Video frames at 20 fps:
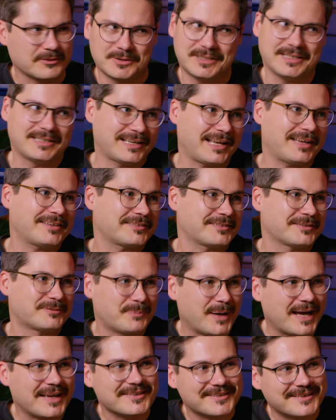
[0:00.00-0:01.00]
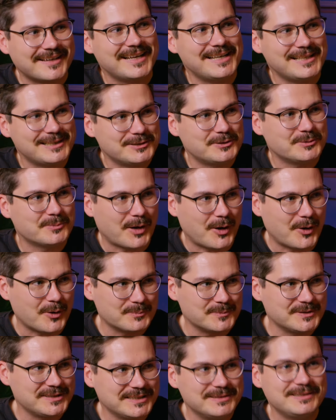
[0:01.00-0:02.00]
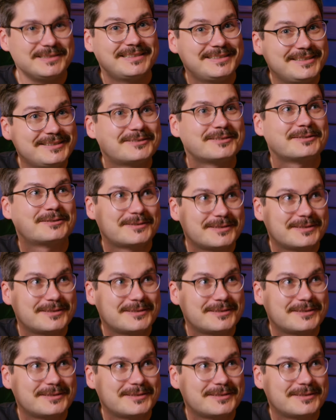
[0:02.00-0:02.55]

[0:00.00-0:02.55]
okay, krass, das passt eigentlich überhaupt nicht in diese,